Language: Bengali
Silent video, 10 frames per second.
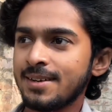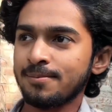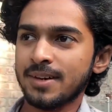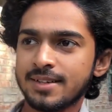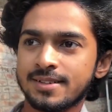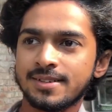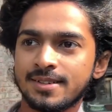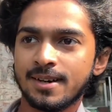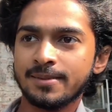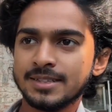বাট
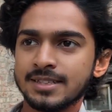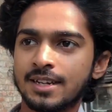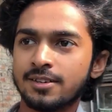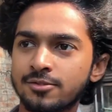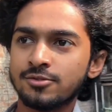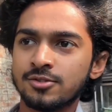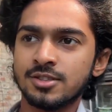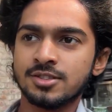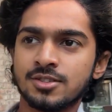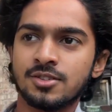আমার সাথে আরও দুজন
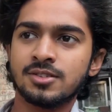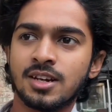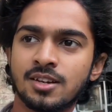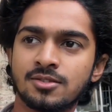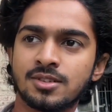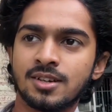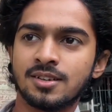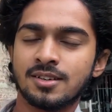এসেছিল তারা কোথায়